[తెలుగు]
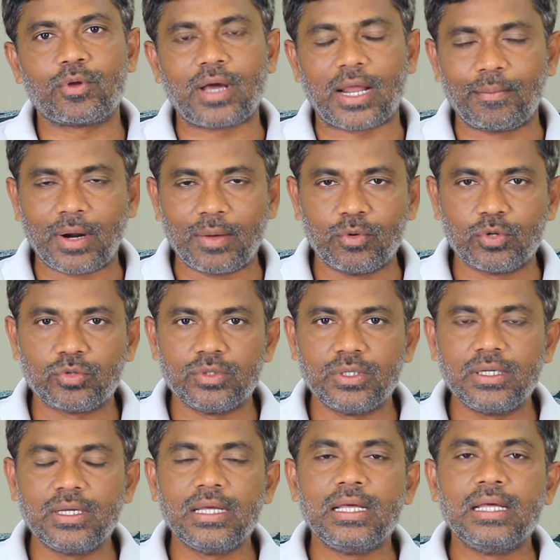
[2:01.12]
ఇప్పుడు
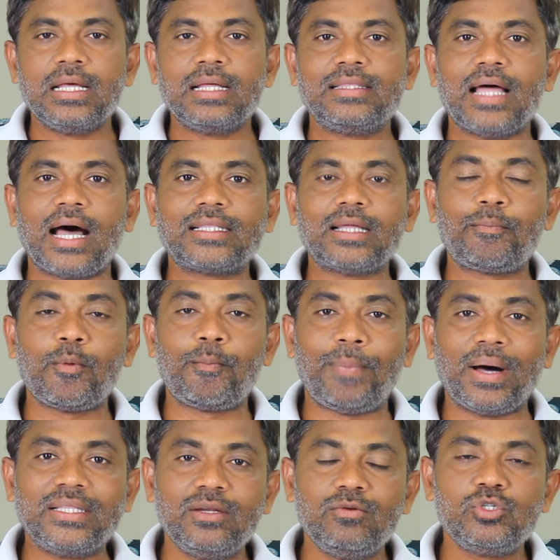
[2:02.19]
కనబడబోతుంది దాదాపు
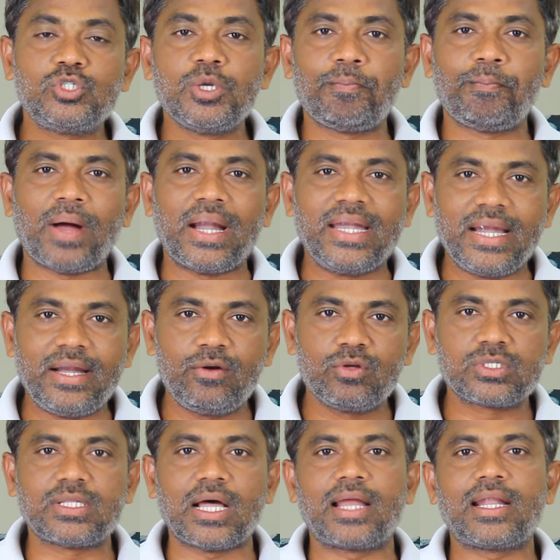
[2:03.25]
పది నుంచి పన్నెండు
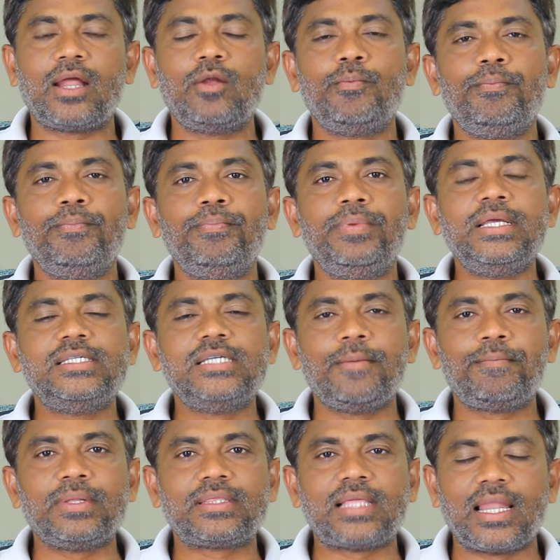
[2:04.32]
స్థానాలు
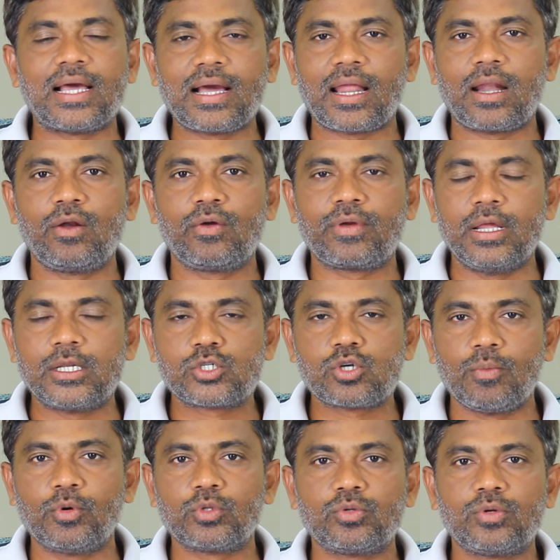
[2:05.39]
బీజేపీ తెలంగాణలో
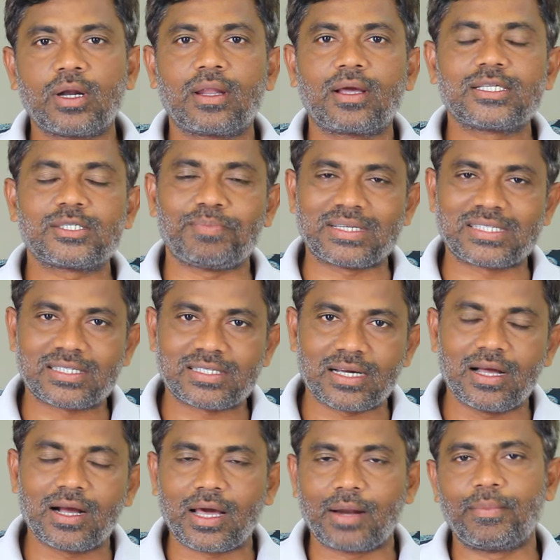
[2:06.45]
గెలుచుకోబోతున్నట్లుగా
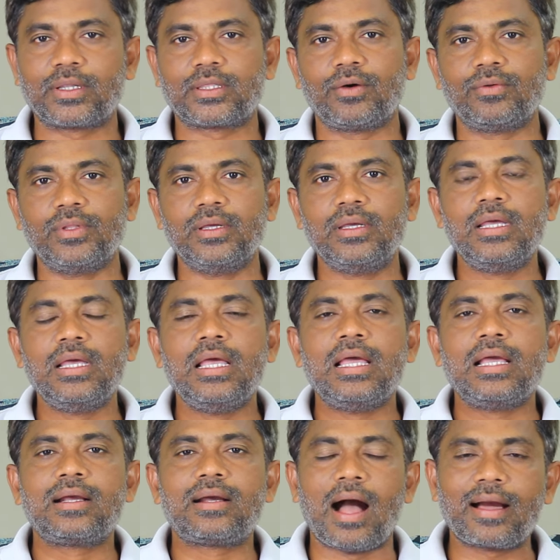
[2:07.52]
స్పష్టంగా కనబడతా ఉంది
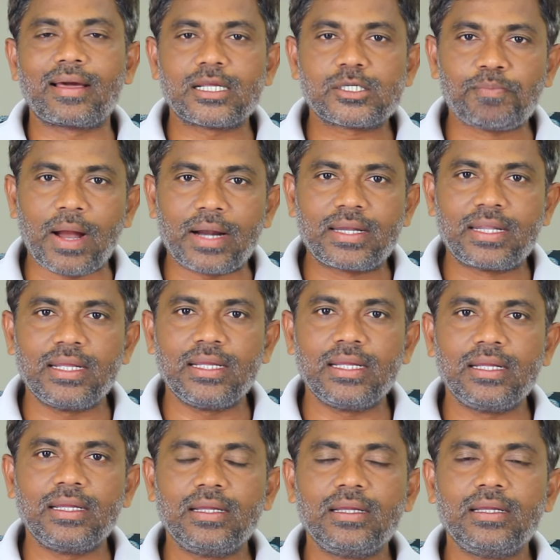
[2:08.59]
కాంగ్రెస్ పార్టీ
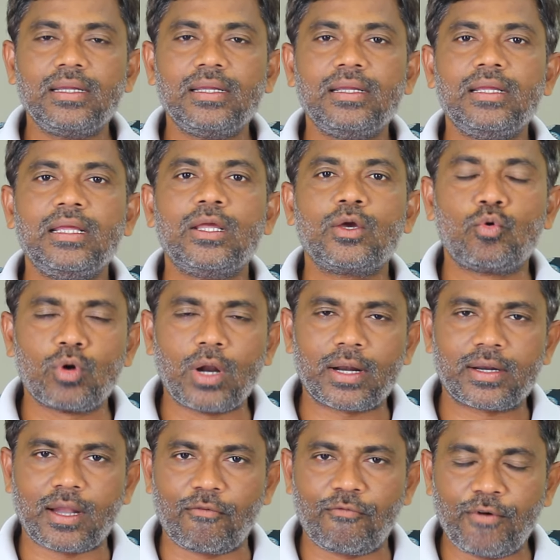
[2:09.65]
కూడా
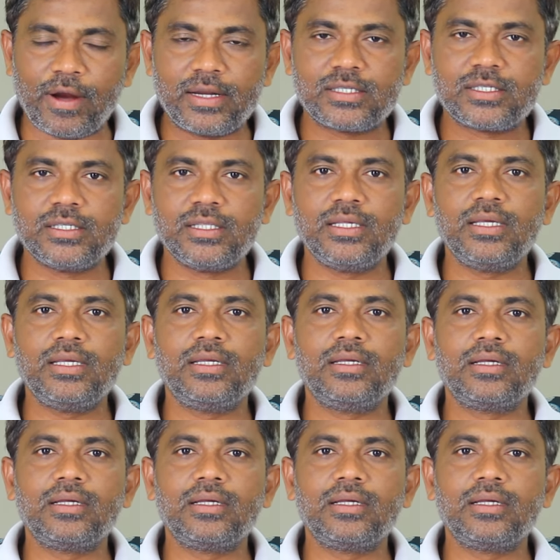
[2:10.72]
టఫ్ ఫైట్ ఇచ్చింది